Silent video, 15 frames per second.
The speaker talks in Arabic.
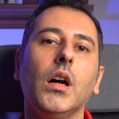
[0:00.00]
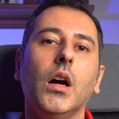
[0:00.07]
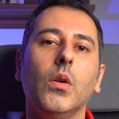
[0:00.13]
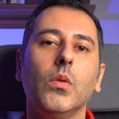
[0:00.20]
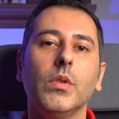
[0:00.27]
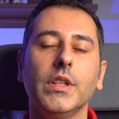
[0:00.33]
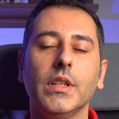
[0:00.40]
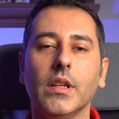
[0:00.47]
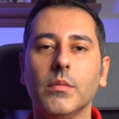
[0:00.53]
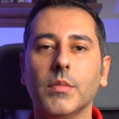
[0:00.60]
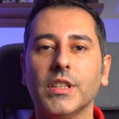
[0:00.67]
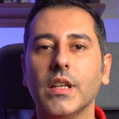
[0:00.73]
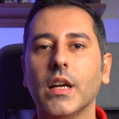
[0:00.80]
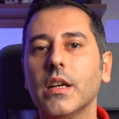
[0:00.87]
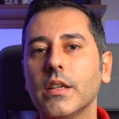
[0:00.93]
أو إلى
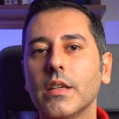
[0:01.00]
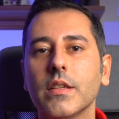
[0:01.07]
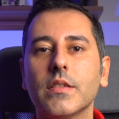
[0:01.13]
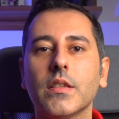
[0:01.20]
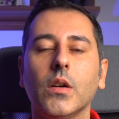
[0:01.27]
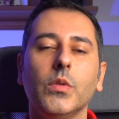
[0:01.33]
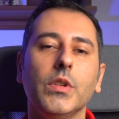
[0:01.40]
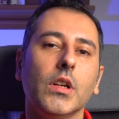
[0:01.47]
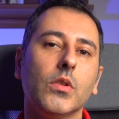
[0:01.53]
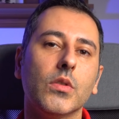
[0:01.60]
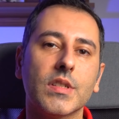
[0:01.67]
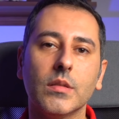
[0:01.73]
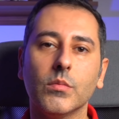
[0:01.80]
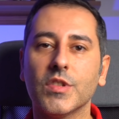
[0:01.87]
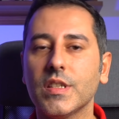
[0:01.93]
المدارس أو إلى
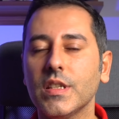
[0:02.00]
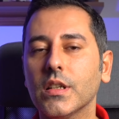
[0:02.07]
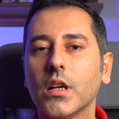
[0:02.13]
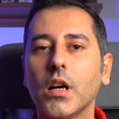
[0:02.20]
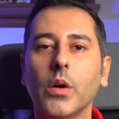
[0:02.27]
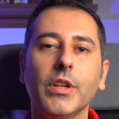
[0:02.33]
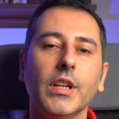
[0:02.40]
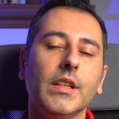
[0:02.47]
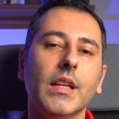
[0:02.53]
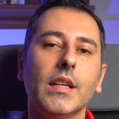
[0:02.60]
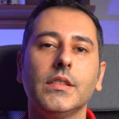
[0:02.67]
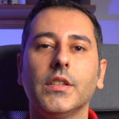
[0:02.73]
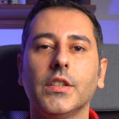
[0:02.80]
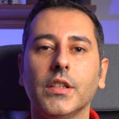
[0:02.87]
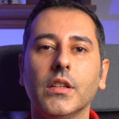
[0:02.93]
كورس الموسيقى أو إلى
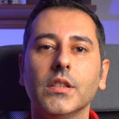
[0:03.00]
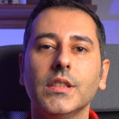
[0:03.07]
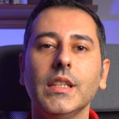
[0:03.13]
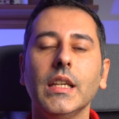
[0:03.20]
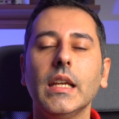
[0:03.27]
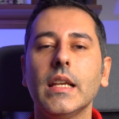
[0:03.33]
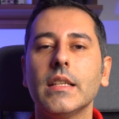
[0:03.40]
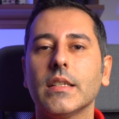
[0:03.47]
النادي الرياضي